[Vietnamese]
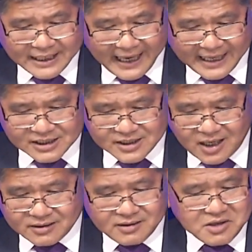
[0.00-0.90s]

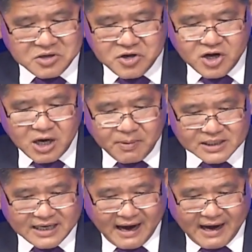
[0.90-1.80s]
Kansas,
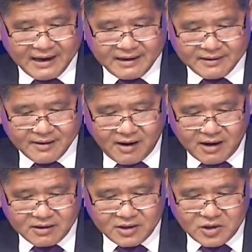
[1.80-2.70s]
Nebraska
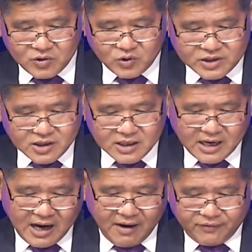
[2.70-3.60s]
đó, rồi chưa
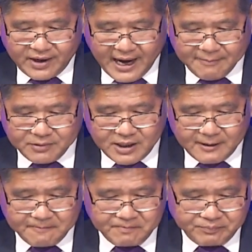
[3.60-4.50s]
kể ở phía nam
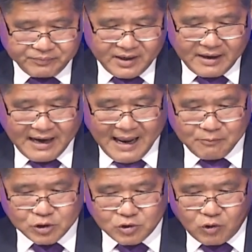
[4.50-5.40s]
nữa là
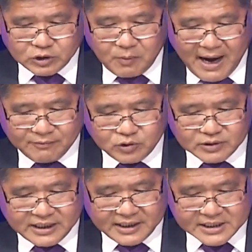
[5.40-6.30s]
một số tiểu bang ví
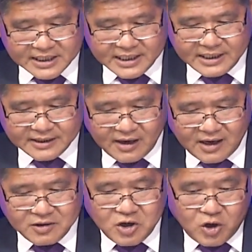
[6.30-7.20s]
dụ Tennessee
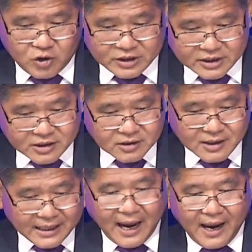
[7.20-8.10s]
đó,
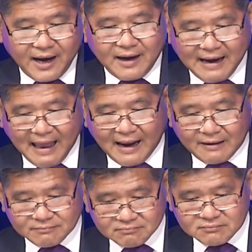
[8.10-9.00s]
chưa kể là